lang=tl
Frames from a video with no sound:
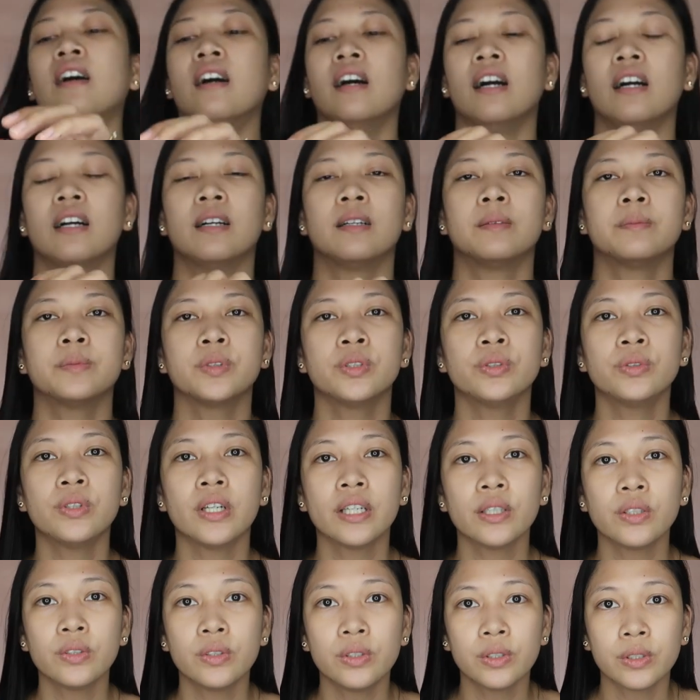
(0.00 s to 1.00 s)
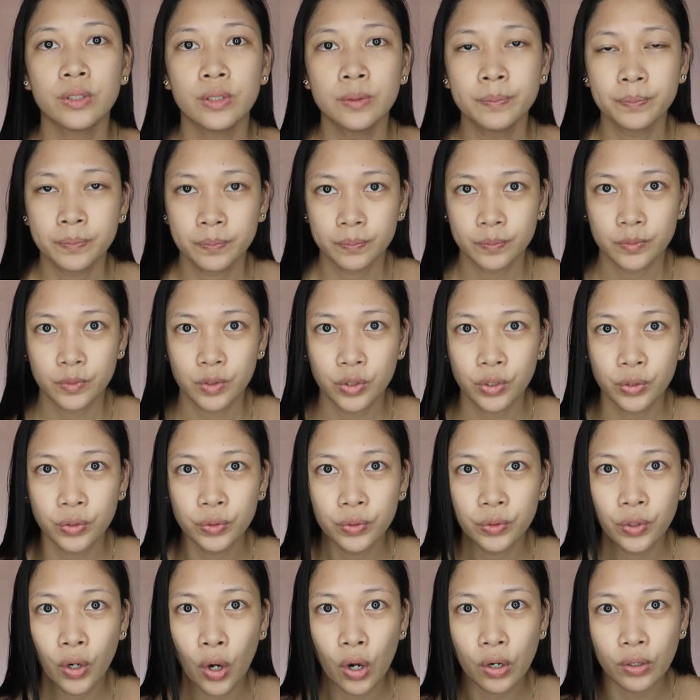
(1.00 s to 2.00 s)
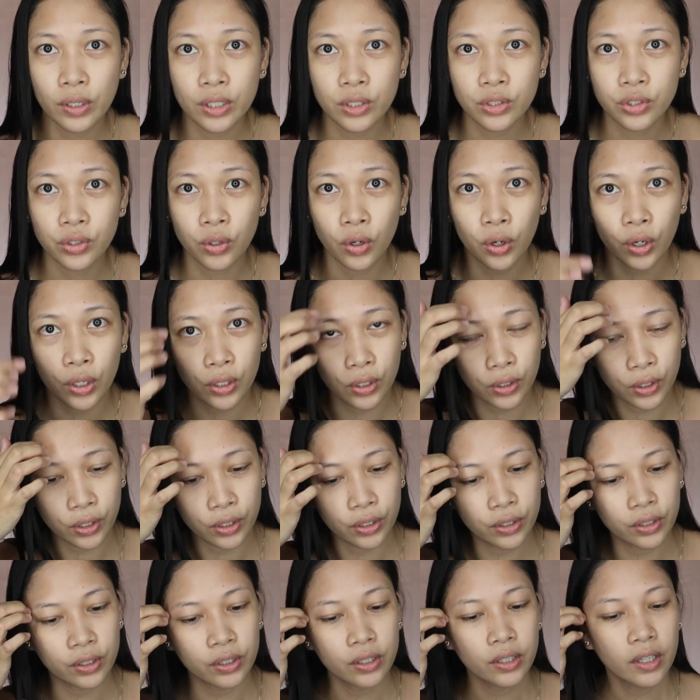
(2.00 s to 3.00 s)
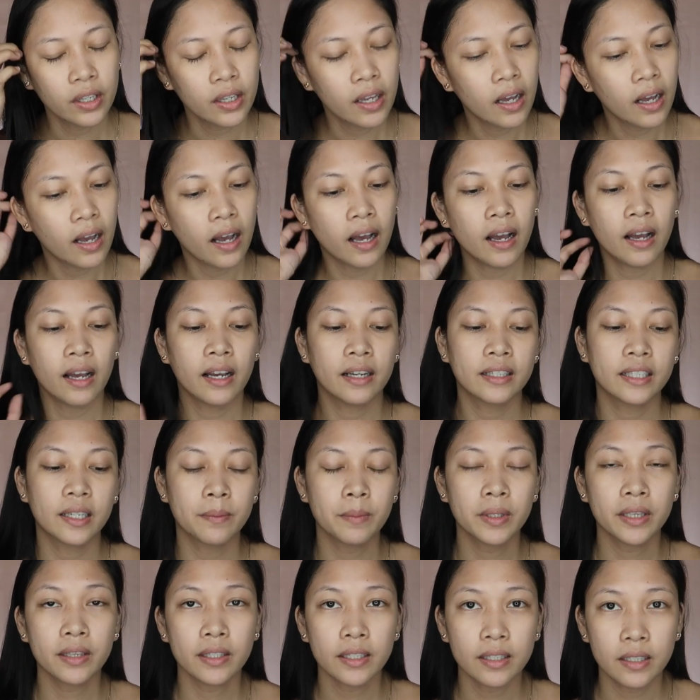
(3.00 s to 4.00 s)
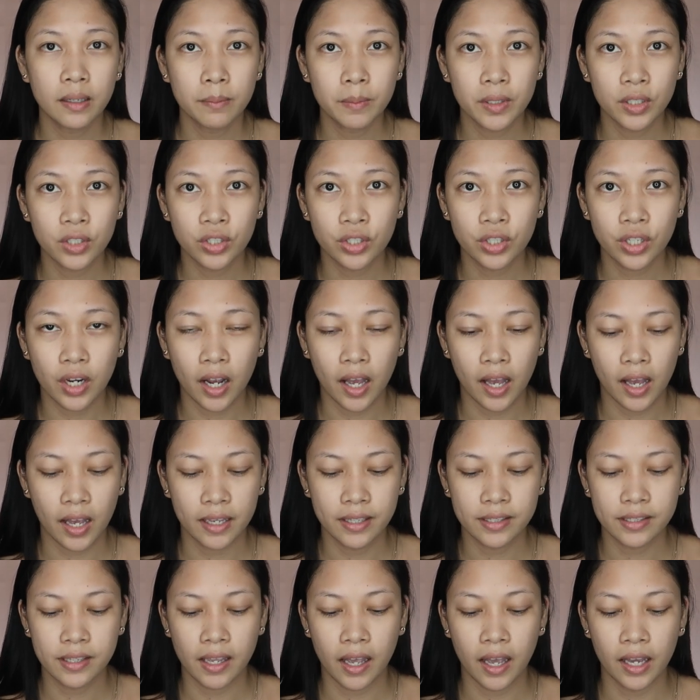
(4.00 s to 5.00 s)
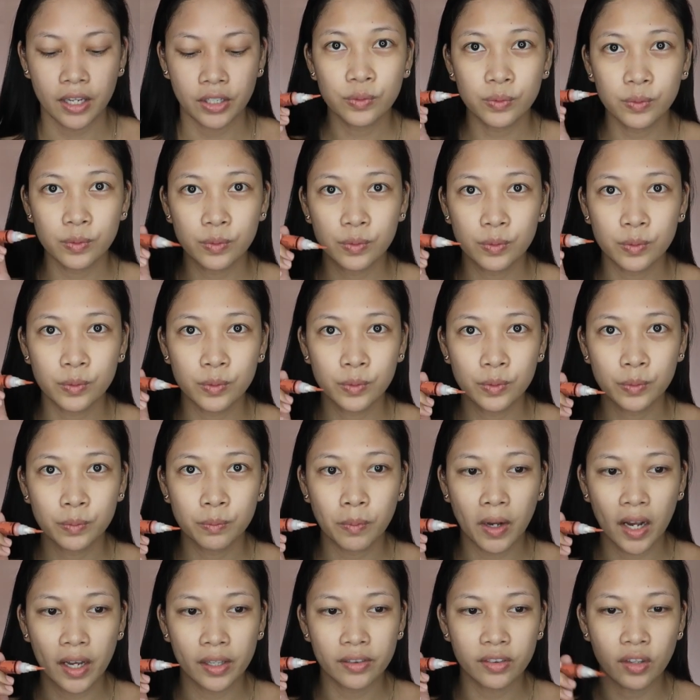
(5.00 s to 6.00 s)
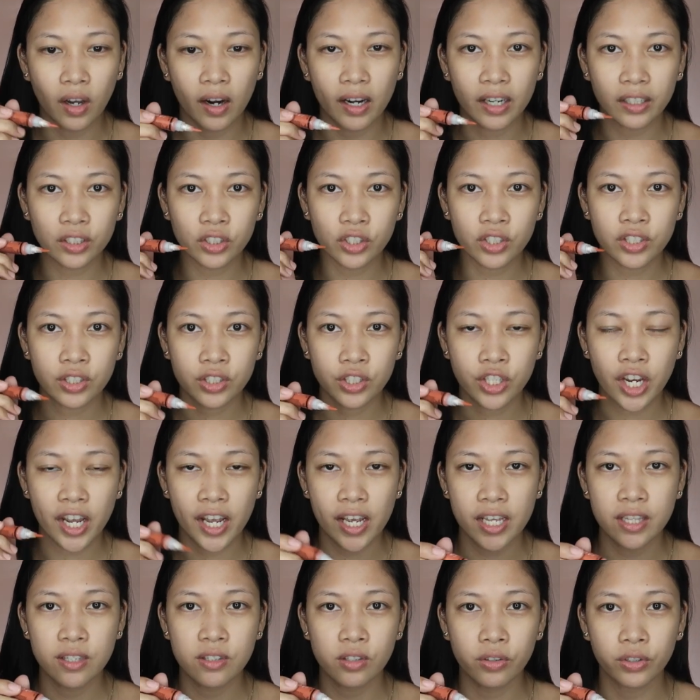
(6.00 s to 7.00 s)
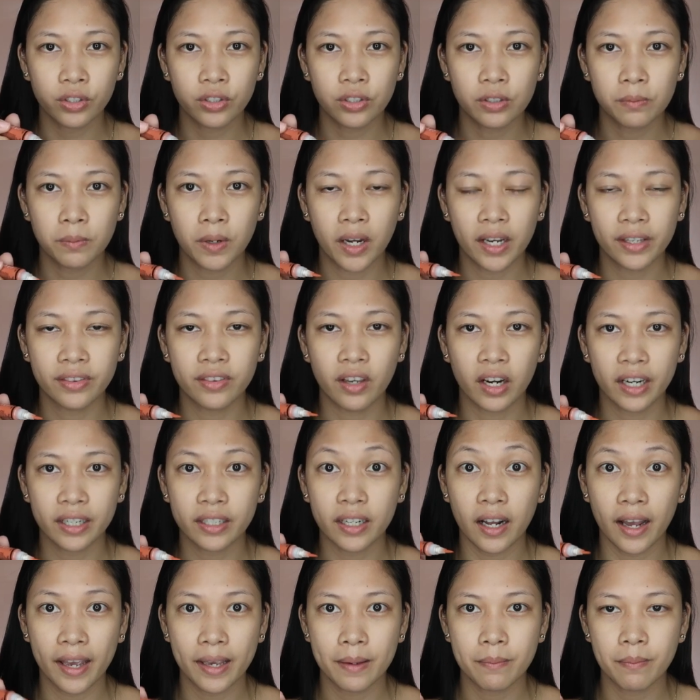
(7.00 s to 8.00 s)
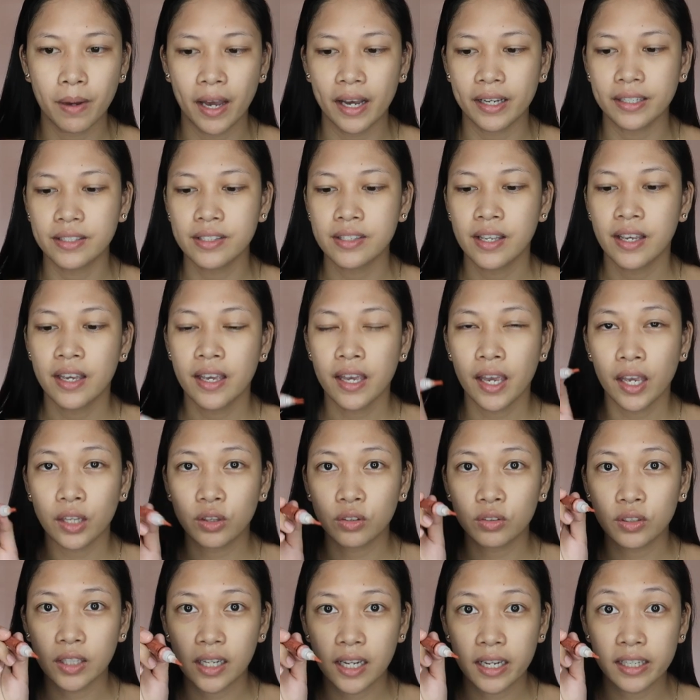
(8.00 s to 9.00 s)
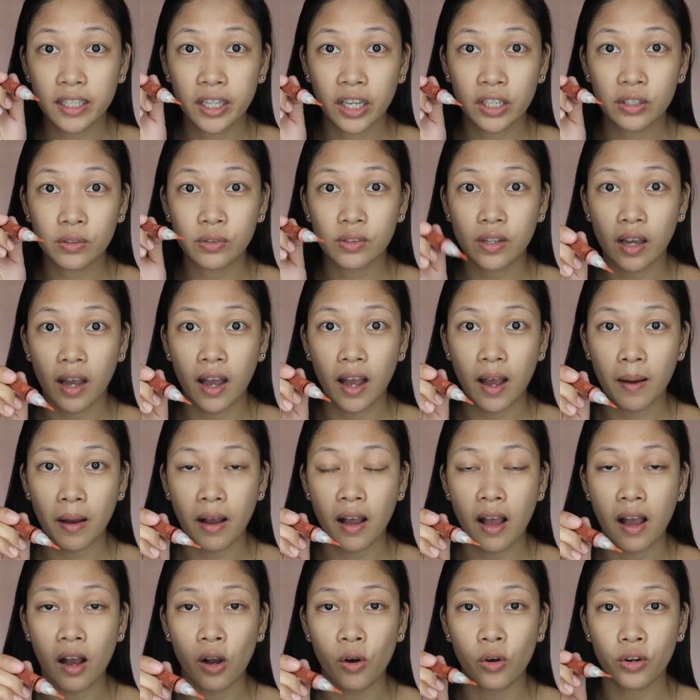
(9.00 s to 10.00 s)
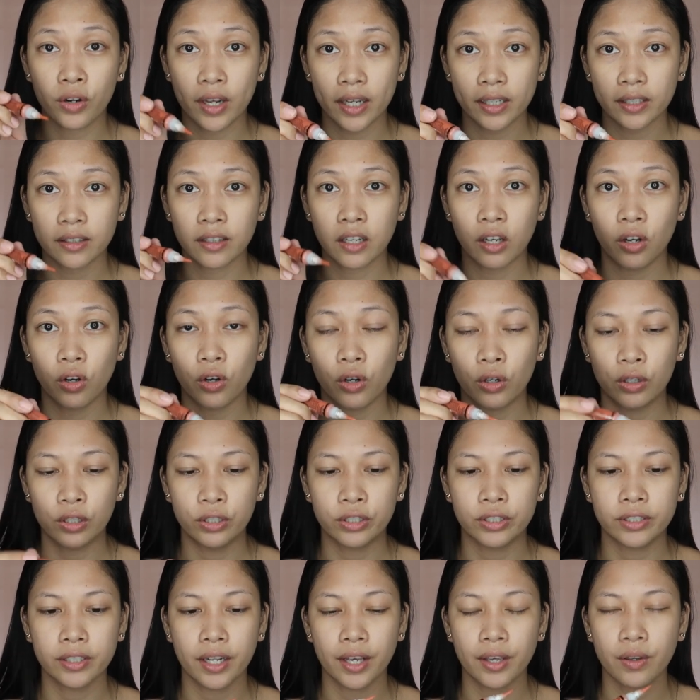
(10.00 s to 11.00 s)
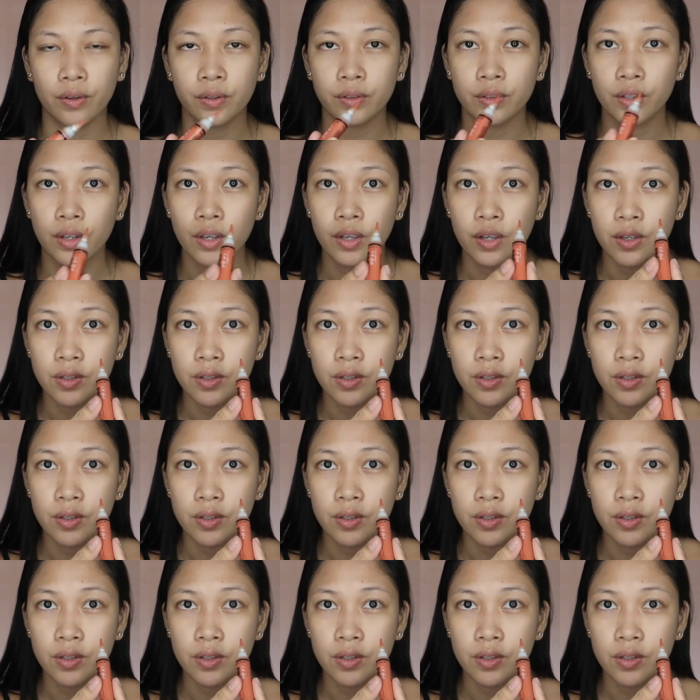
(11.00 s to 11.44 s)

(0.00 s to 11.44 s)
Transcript: Um, yung ano, yung orange color, uh, gamit na gamit siya sa yung mga dark shades or yung mga dark eye bags. Ito talaga yung nakaka-correct ng color na yun.